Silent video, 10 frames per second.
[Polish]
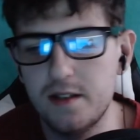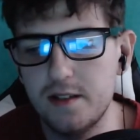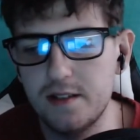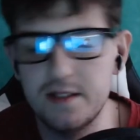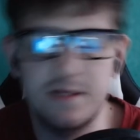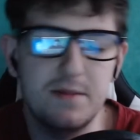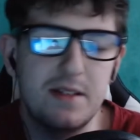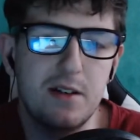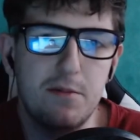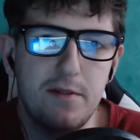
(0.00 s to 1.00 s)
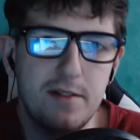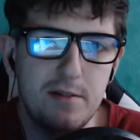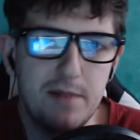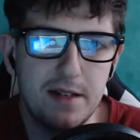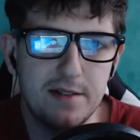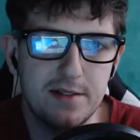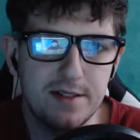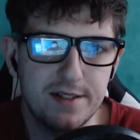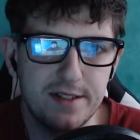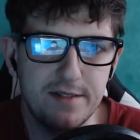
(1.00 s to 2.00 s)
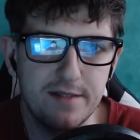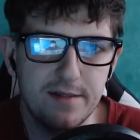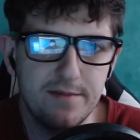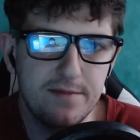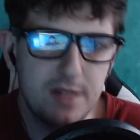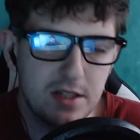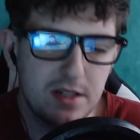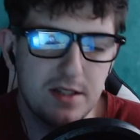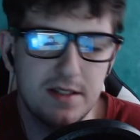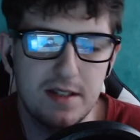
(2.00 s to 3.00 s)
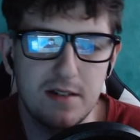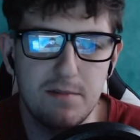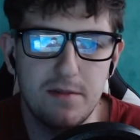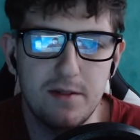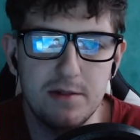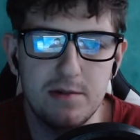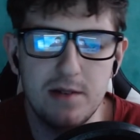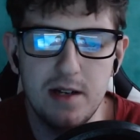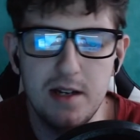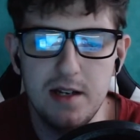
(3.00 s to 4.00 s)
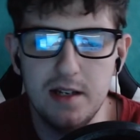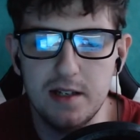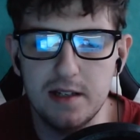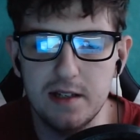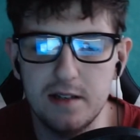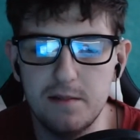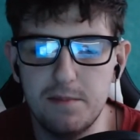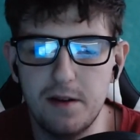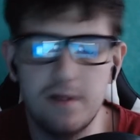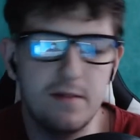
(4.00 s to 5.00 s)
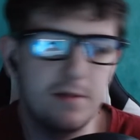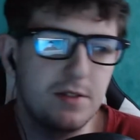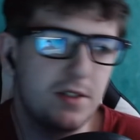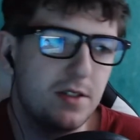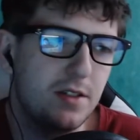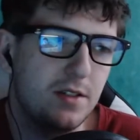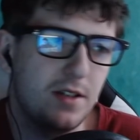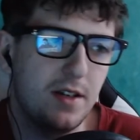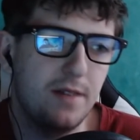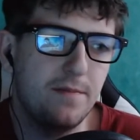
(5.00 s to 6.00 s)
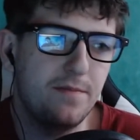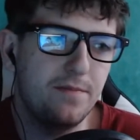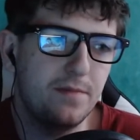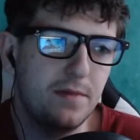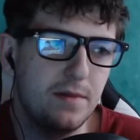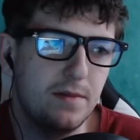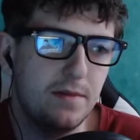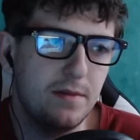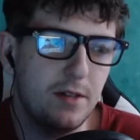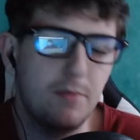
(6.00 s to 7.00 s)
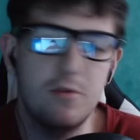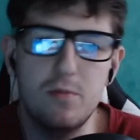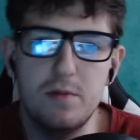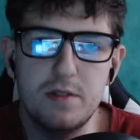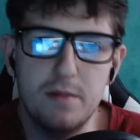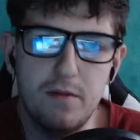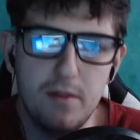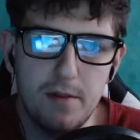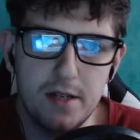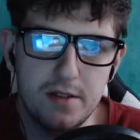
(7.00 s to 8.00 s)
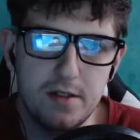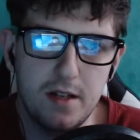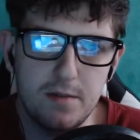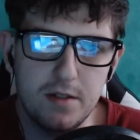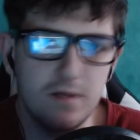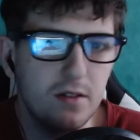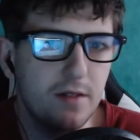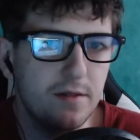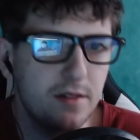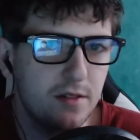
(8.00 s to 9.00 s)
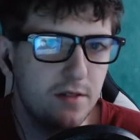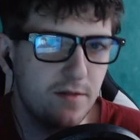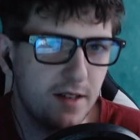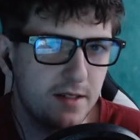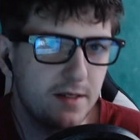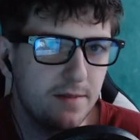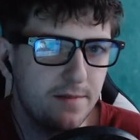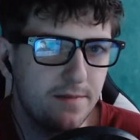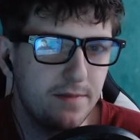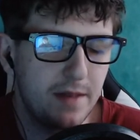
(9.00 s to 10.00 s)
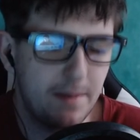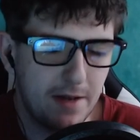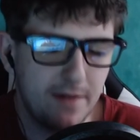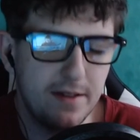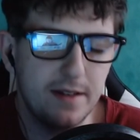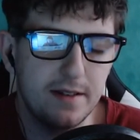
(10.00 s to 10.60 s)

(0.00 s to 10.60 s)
Jestem z tego powodu bardzo szczęśliwy. Cieszę się z tego powodu i powiem wam szczerze, że nie mógłbym sobie wyobrazić lepszej widowni niż was. Naprawdę.